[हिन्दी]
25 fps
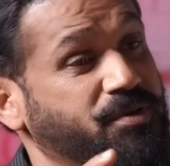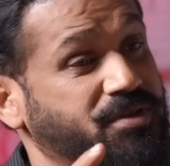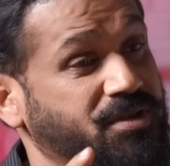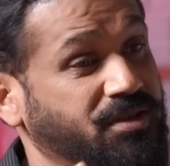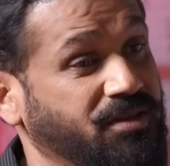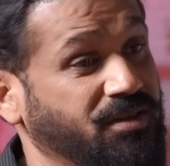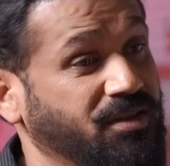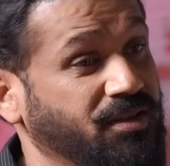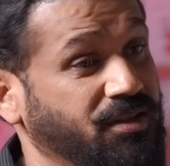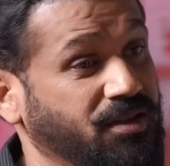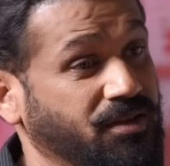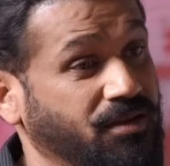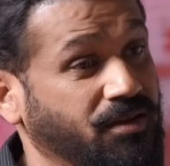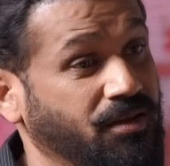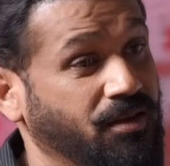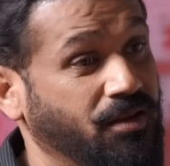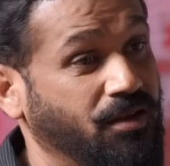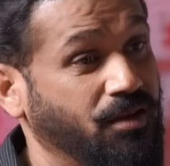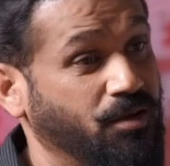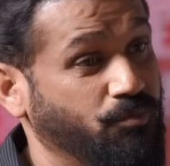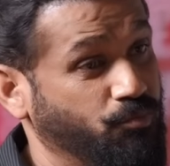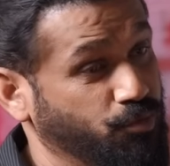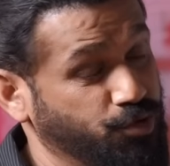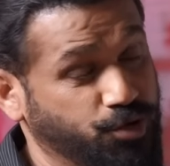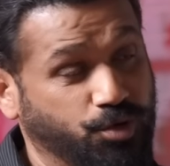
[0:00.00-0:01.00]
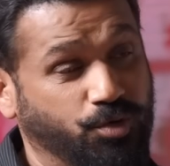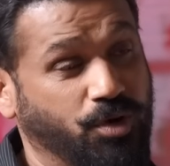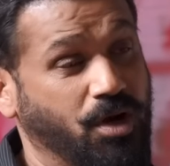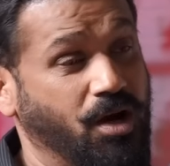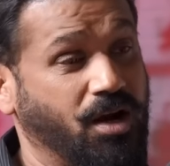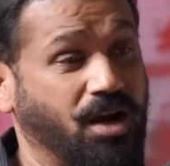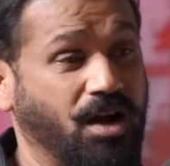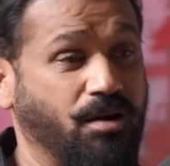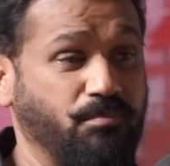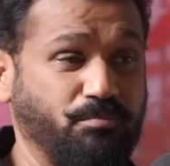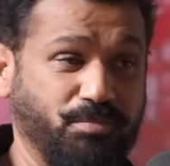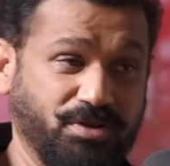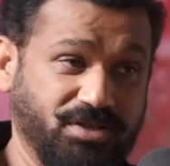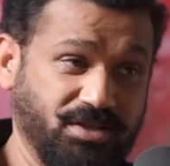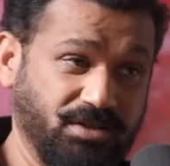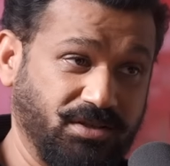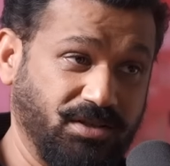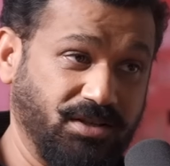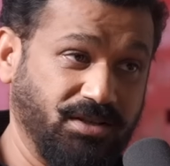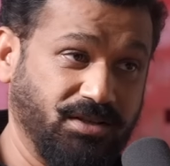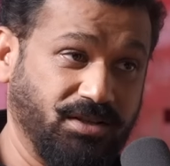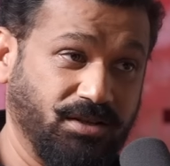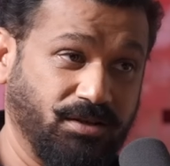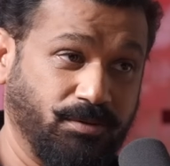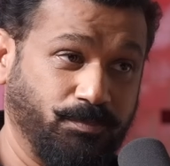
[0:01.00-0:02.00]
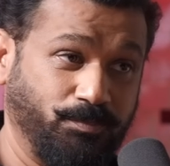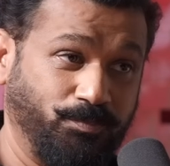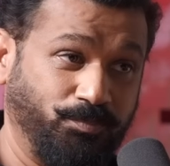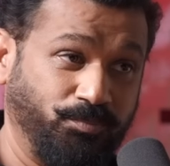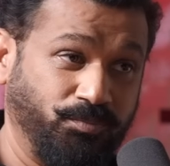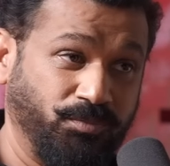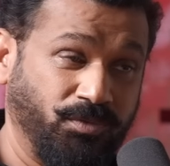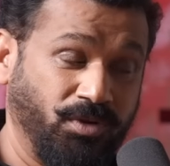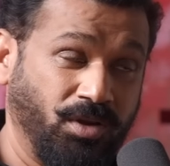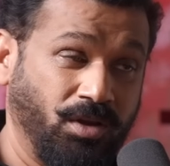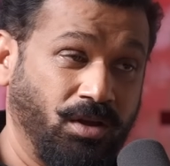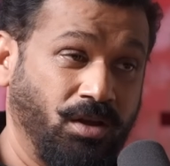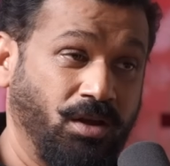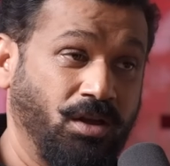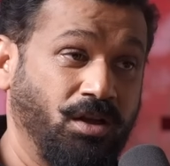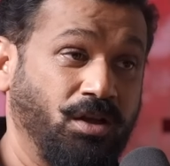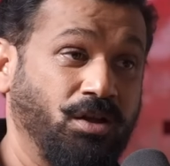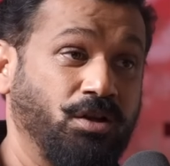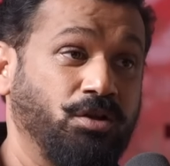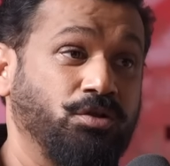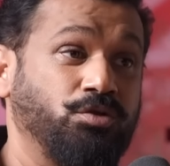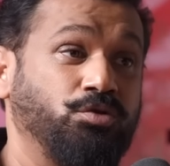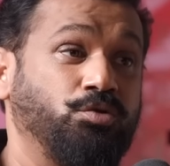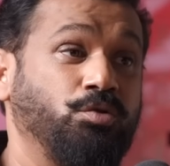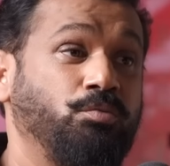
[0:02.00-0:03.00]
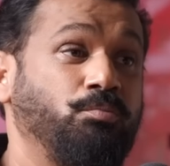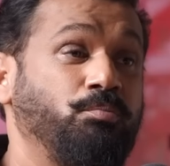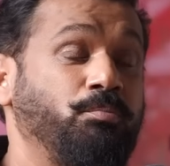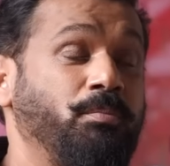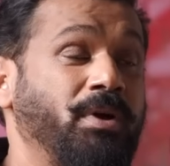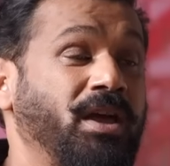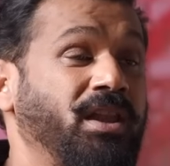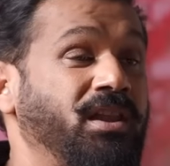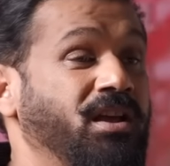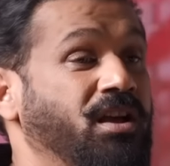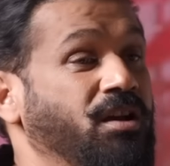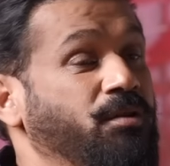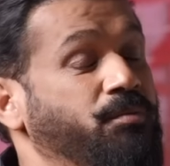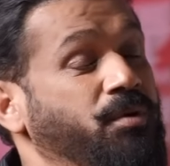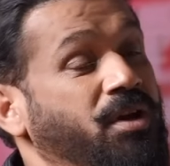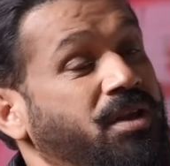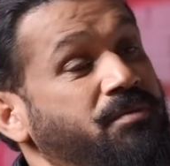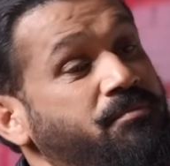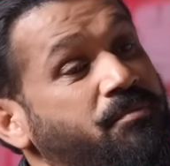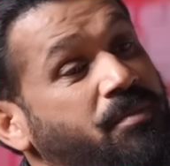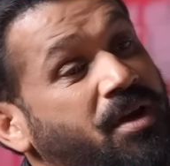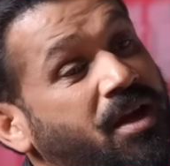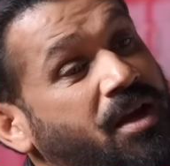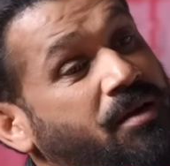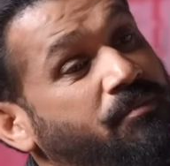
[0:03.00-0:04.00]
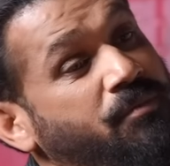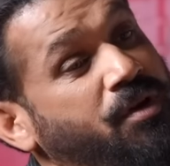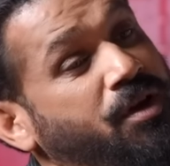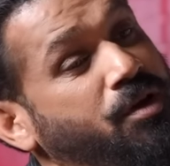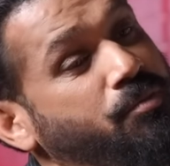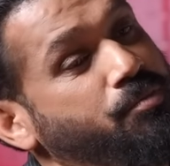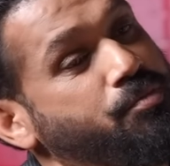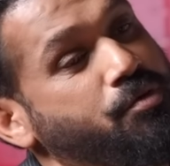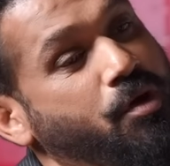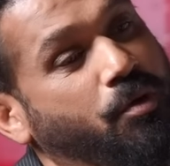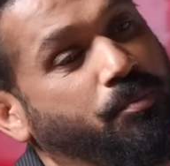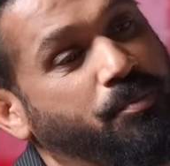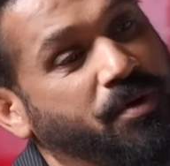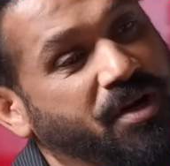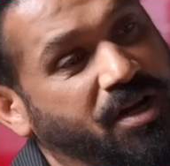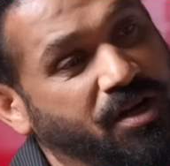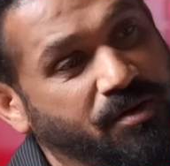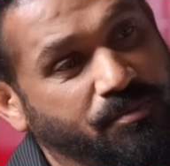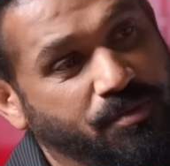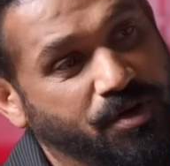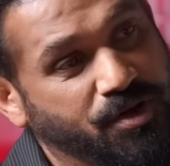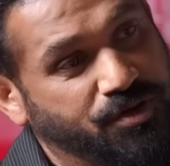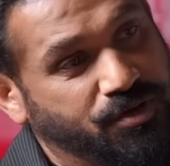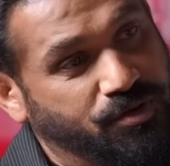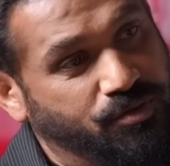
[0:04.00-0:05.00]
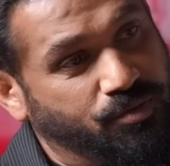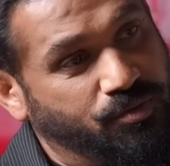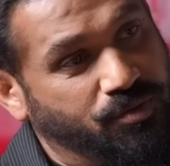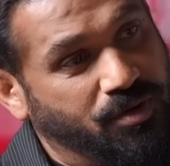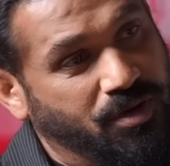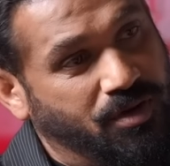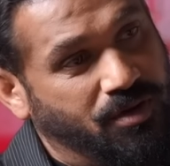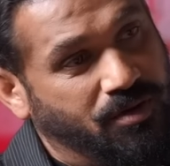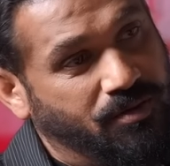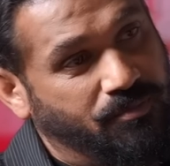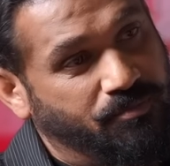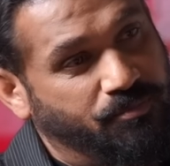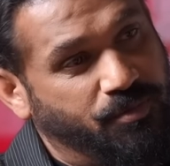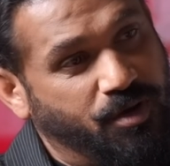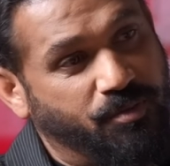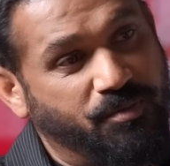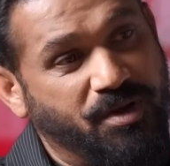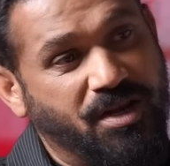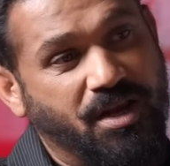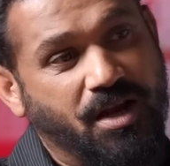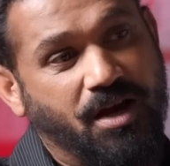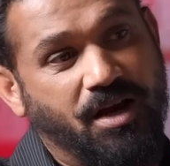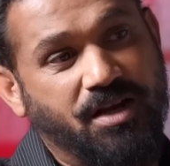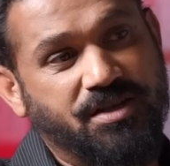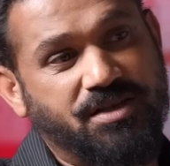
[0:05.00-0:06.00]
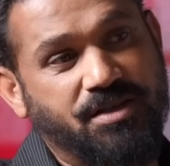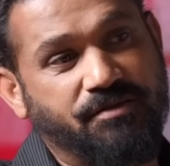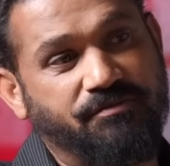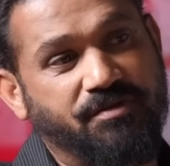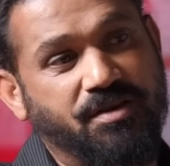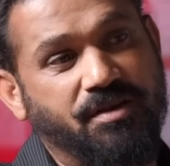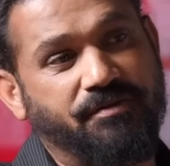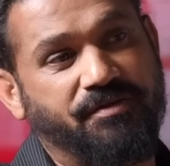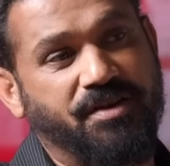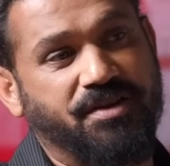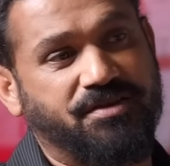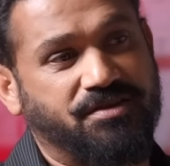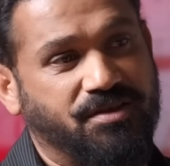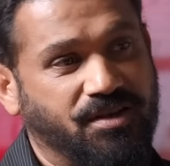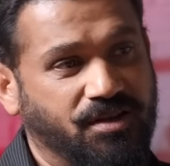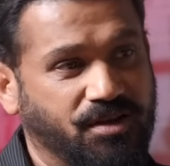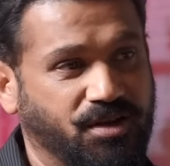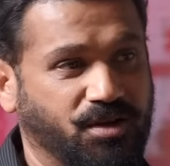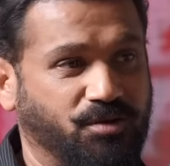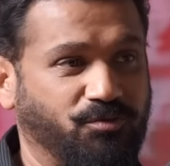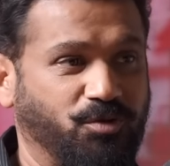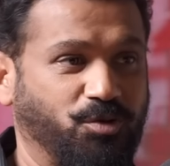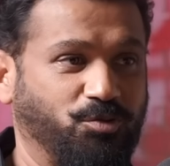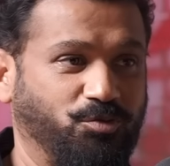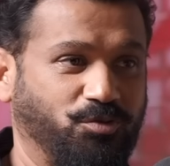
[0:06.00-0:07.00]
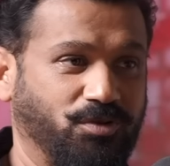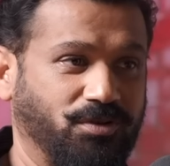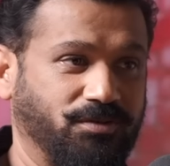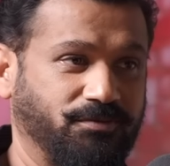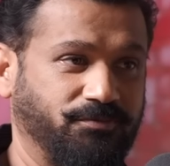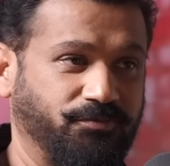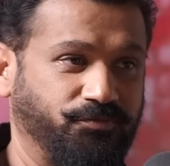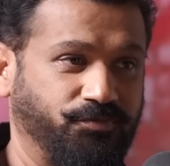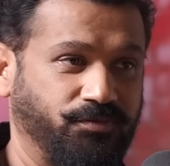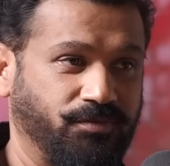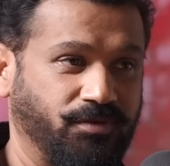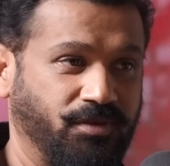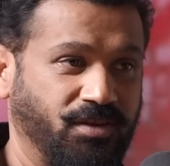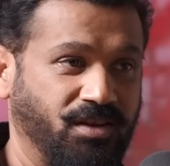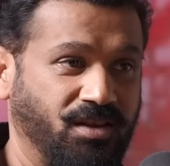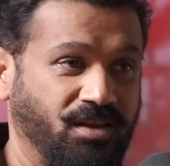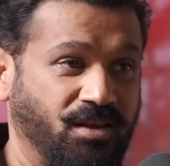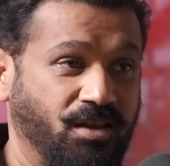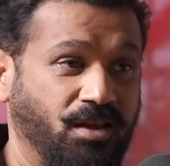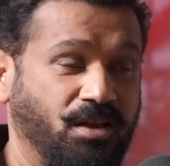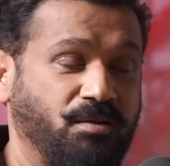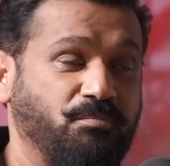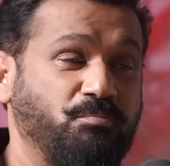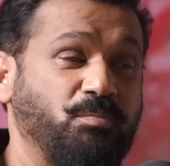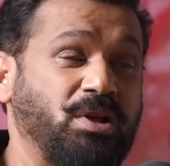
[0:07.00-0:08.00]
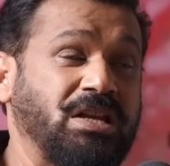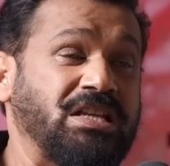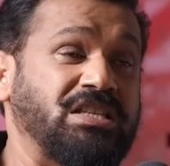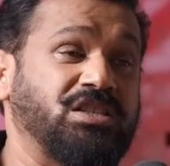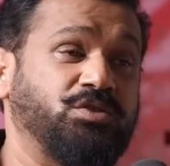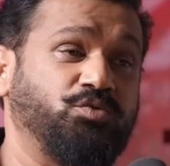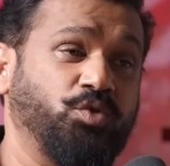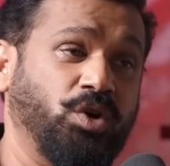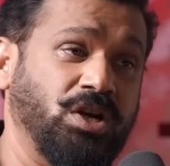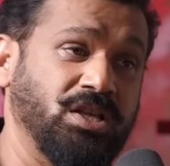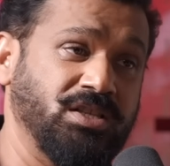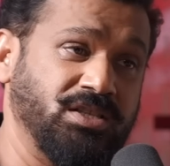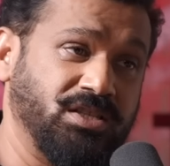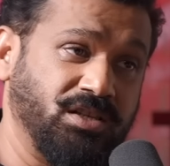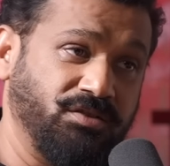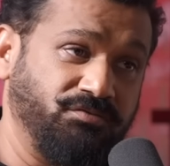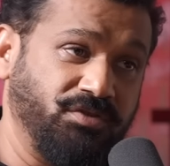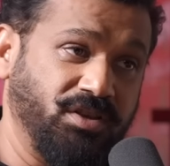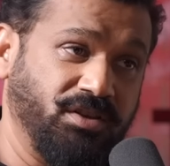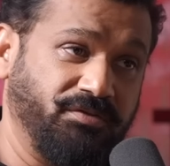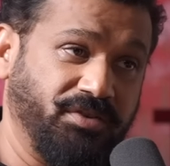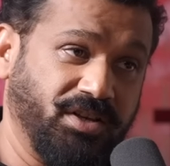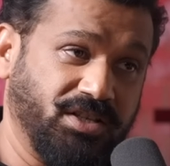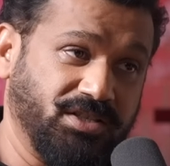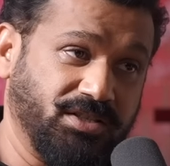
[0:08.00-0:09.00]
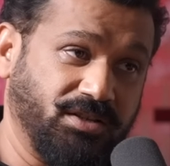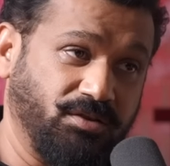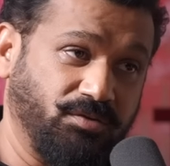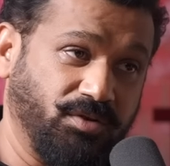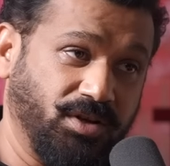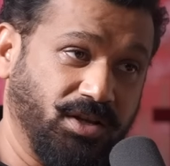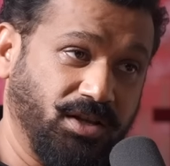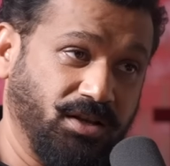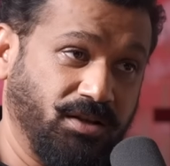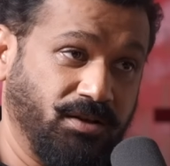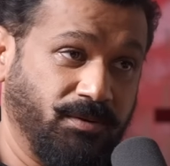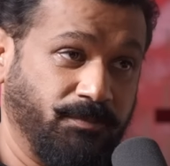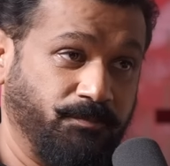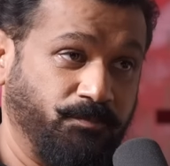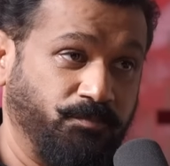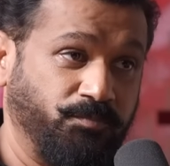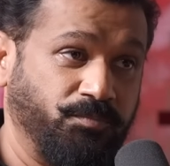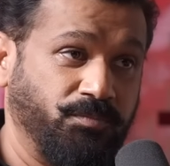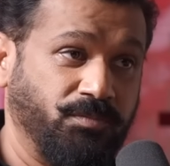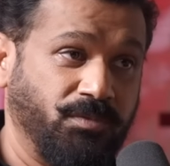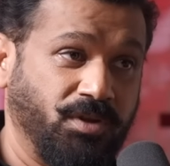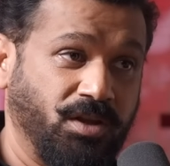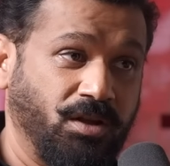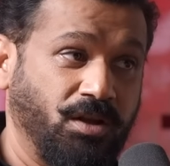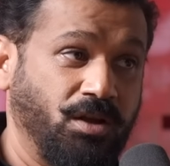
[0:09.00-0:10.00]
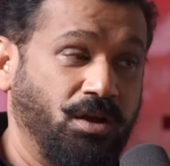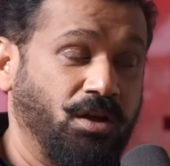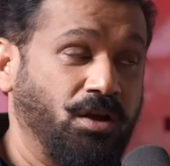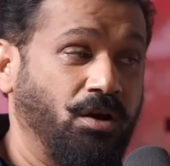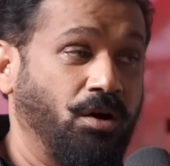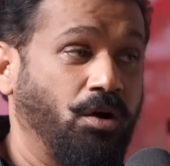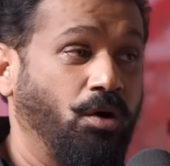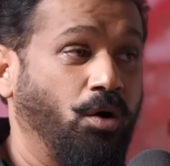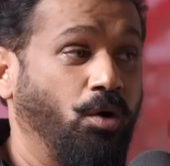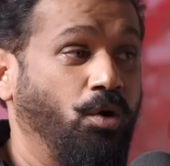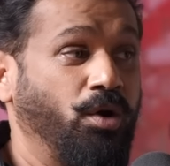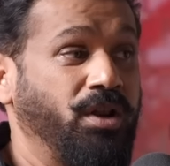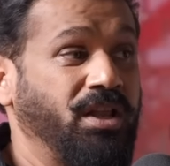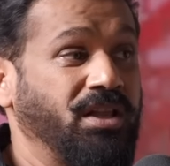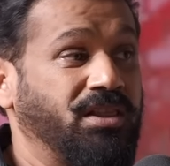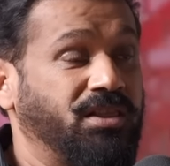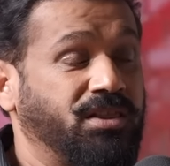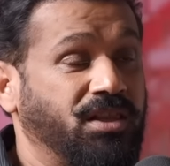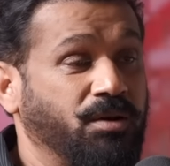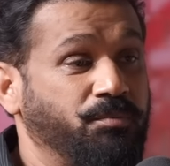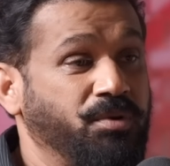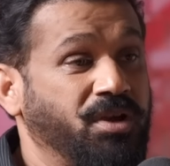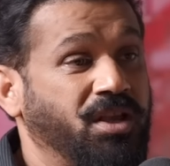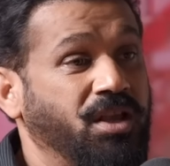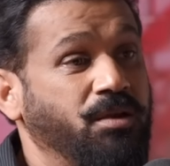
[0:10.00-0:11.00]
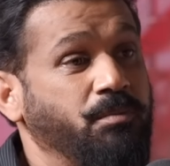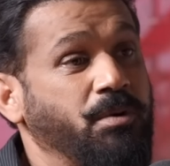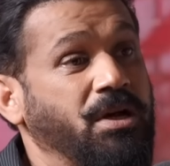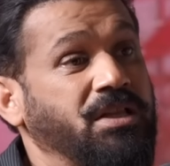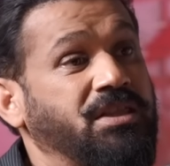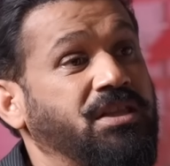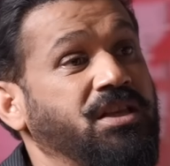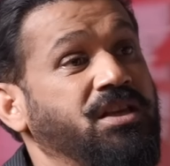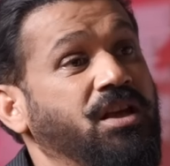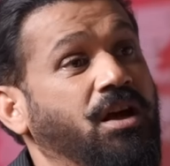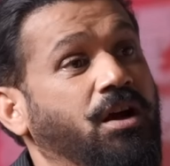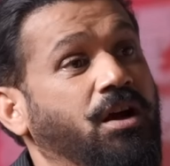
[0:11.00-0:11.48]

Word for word: पसंद नहीं थी मुझे उनका काम पसंद नहीं था तो मैंने कहा भाई मैं मेरी प्रॉपर्टी बेच दूंगा पर मैं यहाँ से वी नहीं करवाऊँगा मैंने स्वीडन से वी करवाया और ये तब की बातें